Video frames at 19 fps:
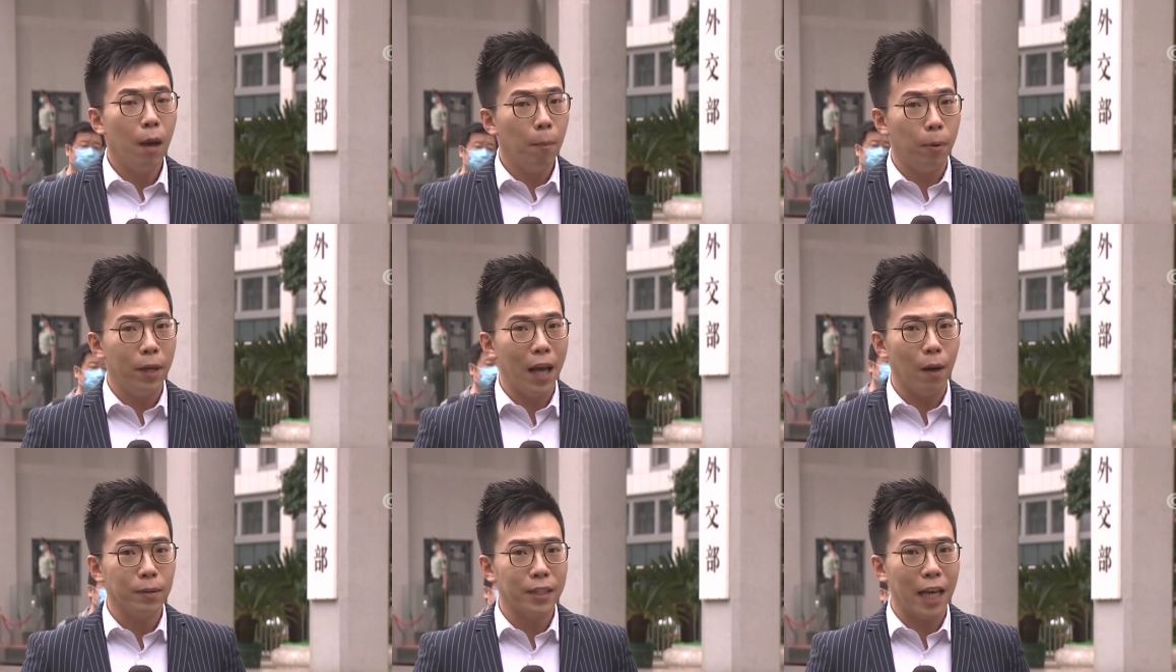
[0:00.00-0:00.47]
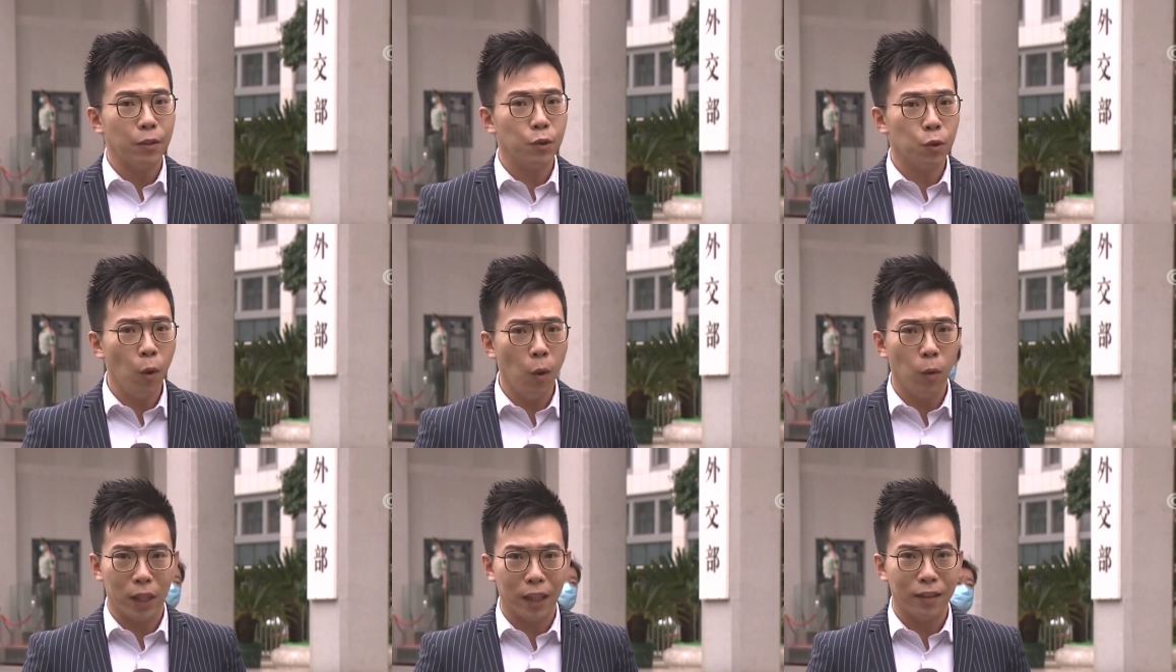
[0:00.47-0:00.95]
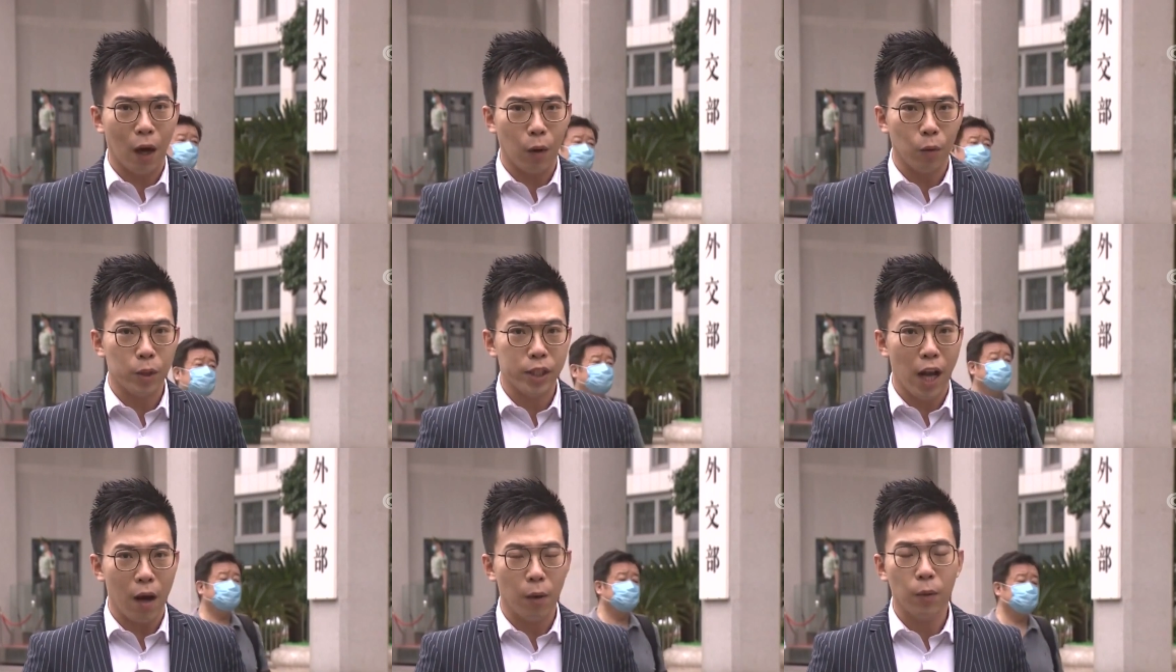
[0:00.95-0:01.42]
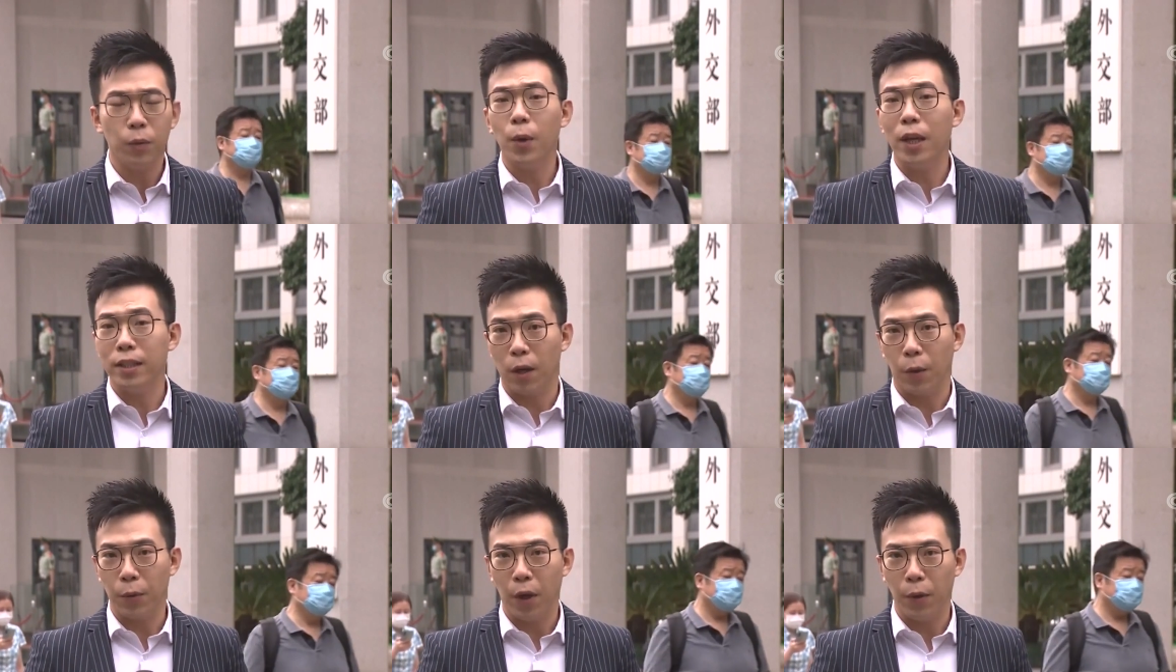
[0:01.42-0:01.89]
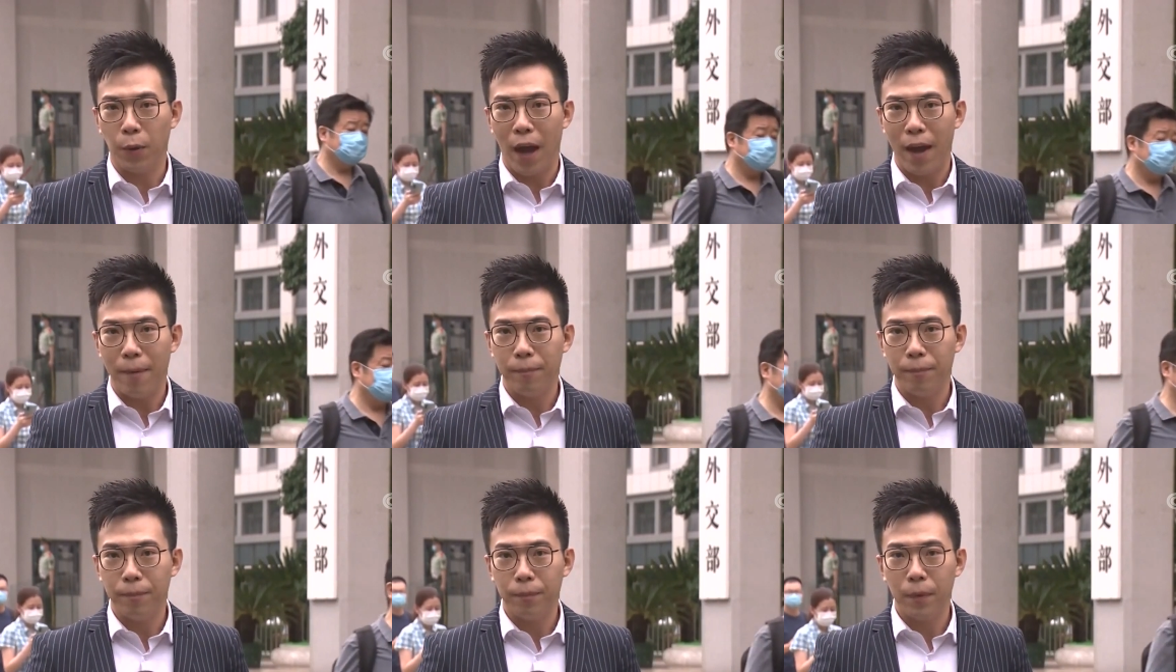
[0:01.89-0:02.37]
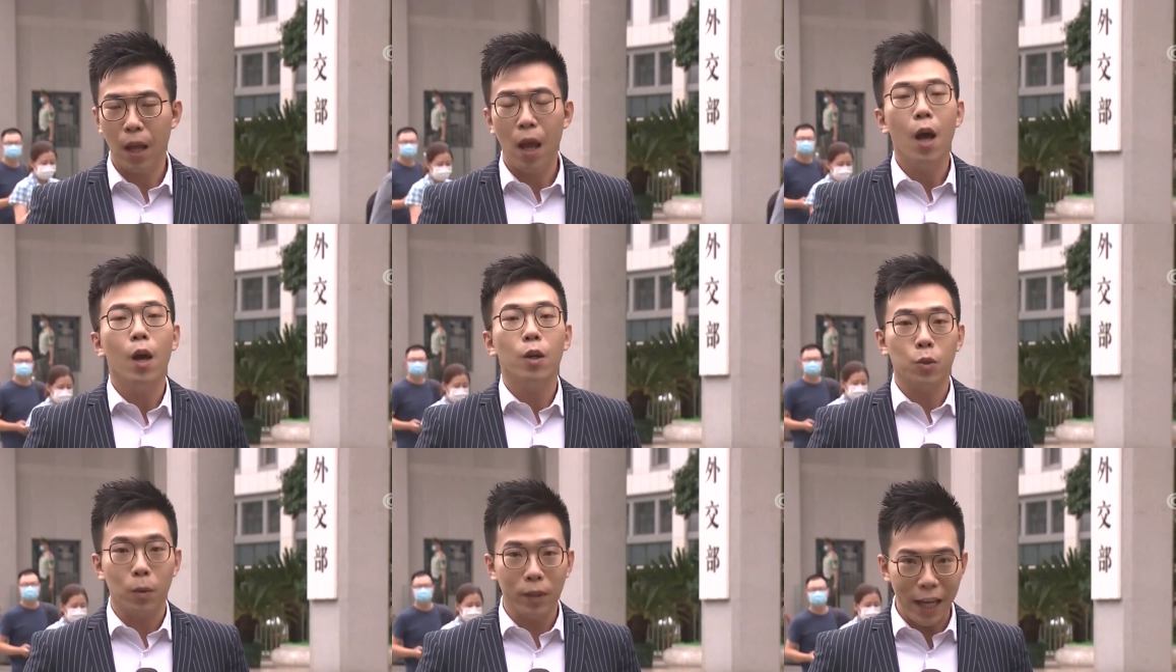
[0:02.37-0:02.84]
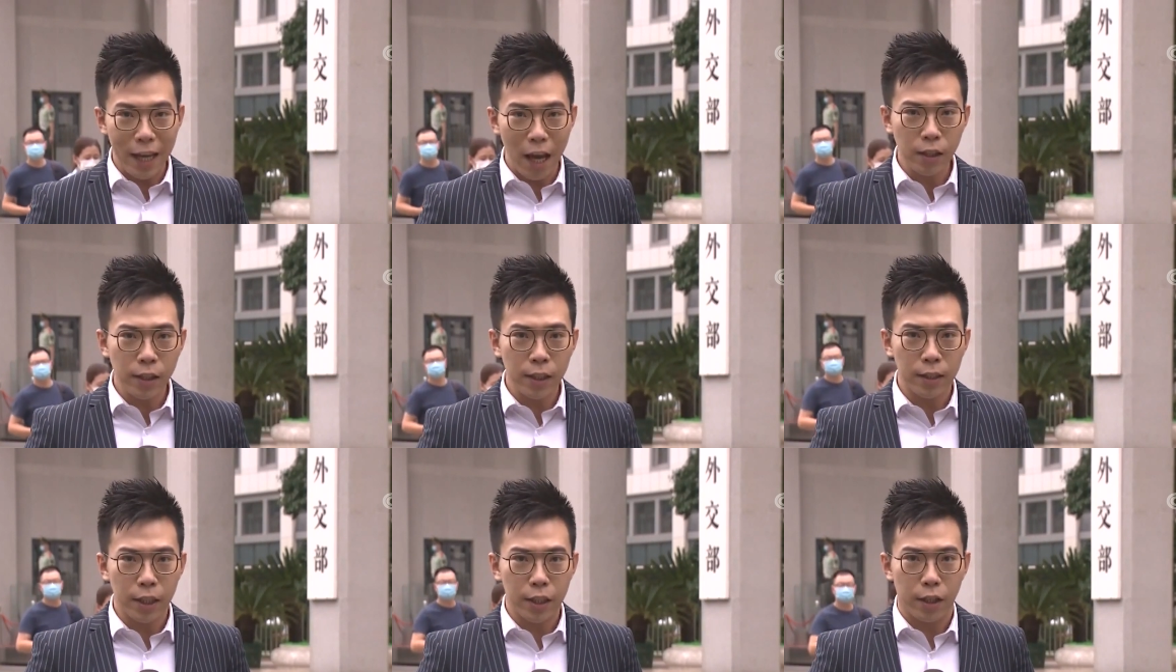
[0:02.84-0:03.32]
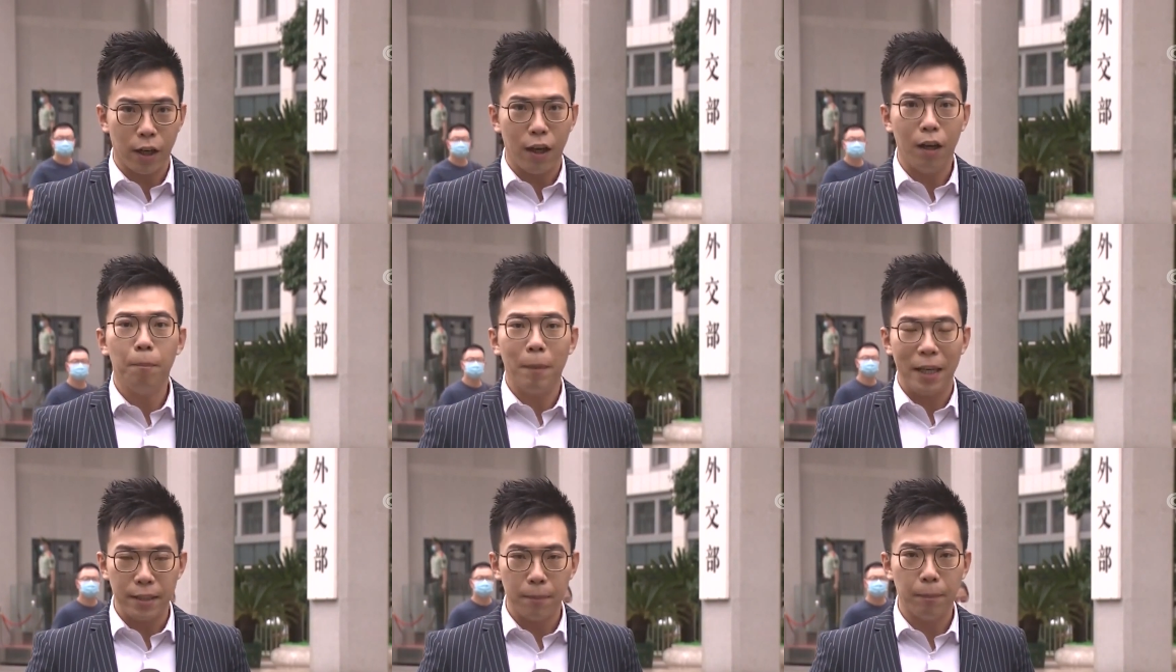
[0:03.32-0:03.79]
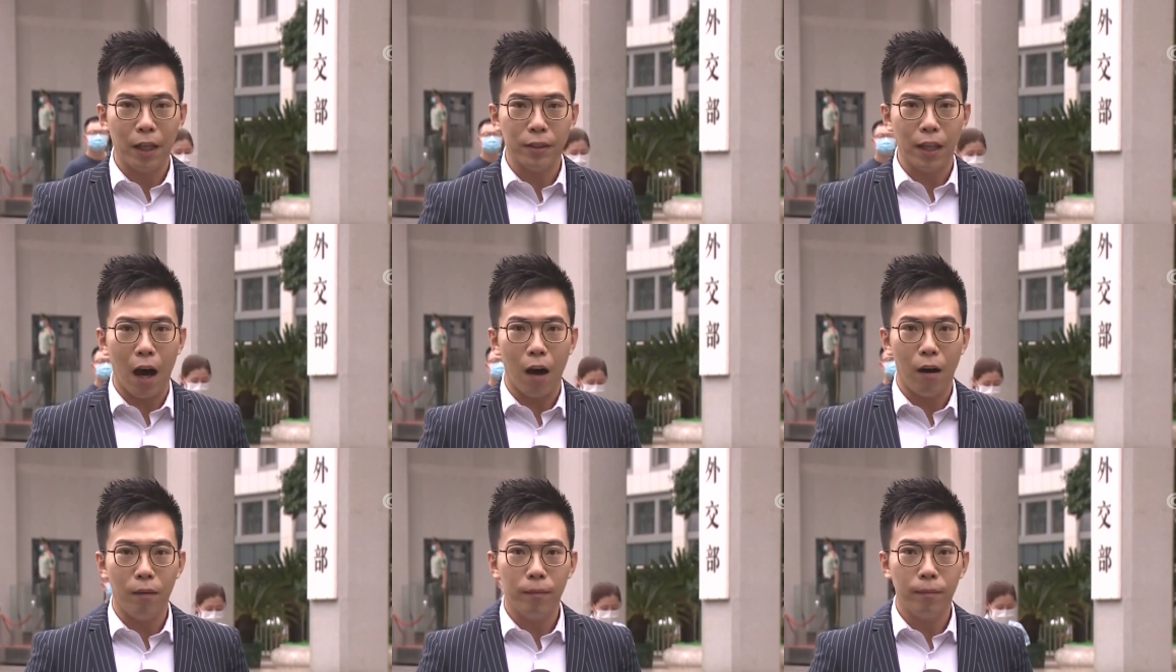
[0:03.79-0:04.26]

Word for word: 不要在错误的道路上越走越远。总台央视记者北京报道。